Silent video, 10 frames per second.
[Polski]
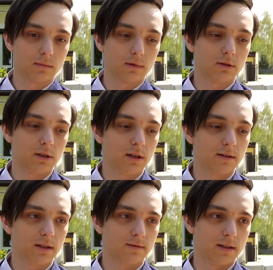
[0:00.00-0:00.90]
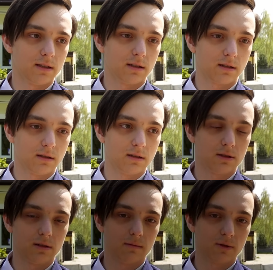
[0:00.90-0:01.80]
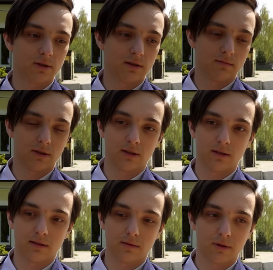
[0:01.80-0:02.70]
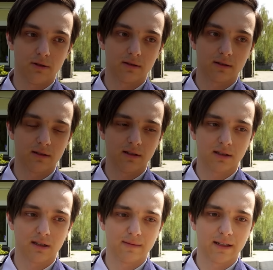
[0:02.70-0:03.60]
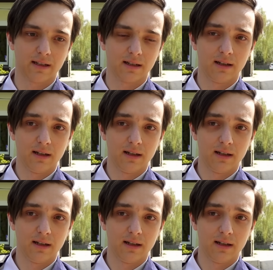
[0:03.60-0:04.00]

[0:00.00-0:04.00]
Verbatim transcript: to ciekawa kwestia, gdyż nie można być zbytnio aroganckim, ale